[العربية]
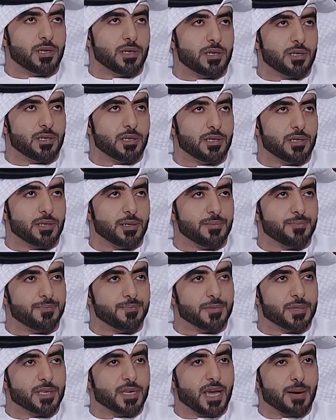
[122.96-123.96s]
آه،
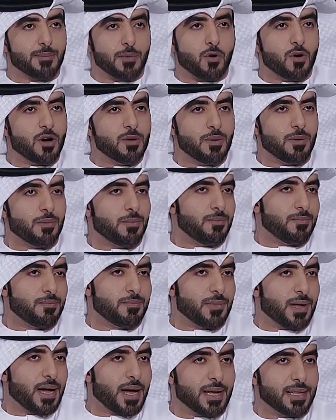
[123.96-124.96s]
كموهبه
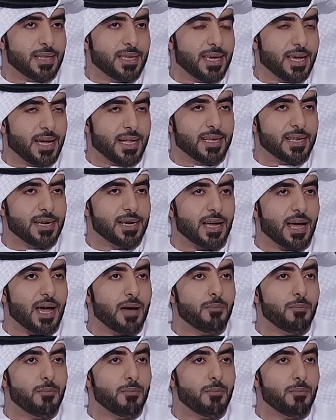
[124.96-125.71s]
عاديه يعني له